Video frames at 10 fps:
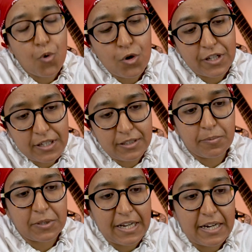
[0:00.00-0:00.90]
بوز
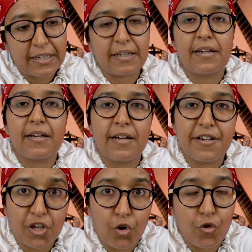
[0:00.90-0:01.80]
رد بتراك
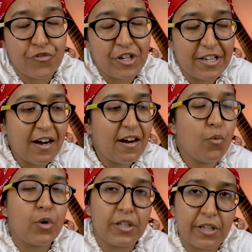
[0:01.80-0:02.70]
نيكروفيليا
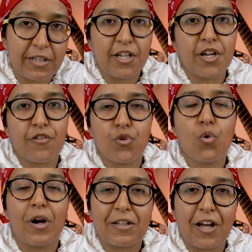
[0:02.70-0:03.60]
واللي درت ليه
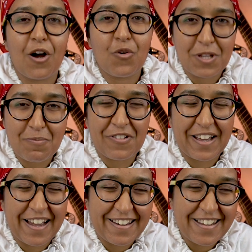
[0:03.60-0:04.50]
ريفيو وغتلقاوه دابا في
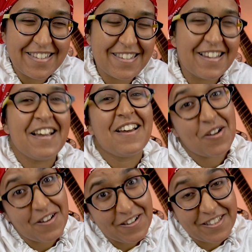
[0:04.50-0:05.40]
القناه
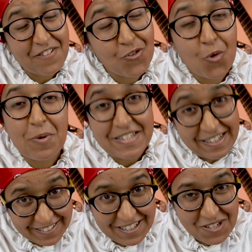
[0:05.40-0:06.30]
طفل وما
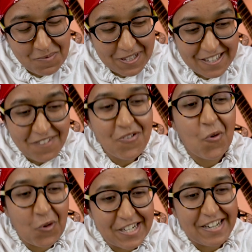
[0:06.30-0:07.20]
تعطلش بزاف
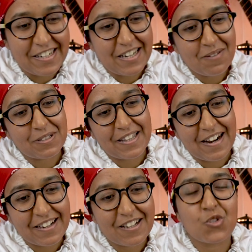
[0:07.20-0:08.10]
ورجع لينا
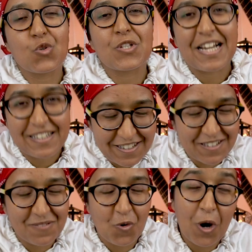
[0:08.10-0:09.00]
بالتراك زو
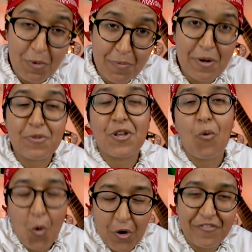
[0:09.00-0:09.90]
ساديزمو قبل ما
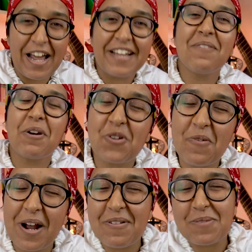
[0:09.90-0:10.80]
نبداو وكيف العاده باغي
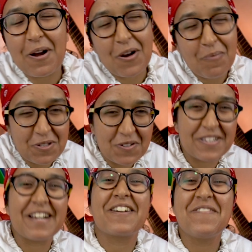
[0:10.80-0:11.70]
تكون كاملين لو بريزونس
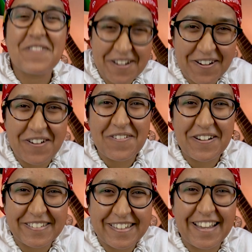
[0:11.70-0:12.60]
ديالكم
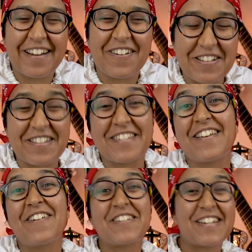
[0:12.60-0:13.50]
كومونتير وما
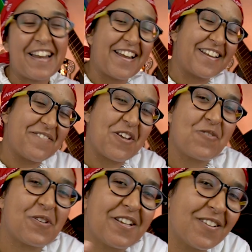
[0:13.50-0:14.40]
تنساوش لايك
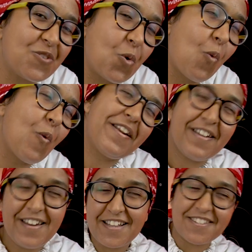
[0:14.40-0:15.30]
نبداو 3 2 1
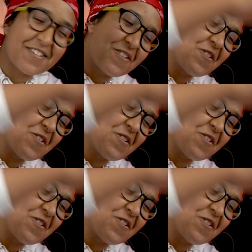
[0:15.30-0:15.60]
ليتس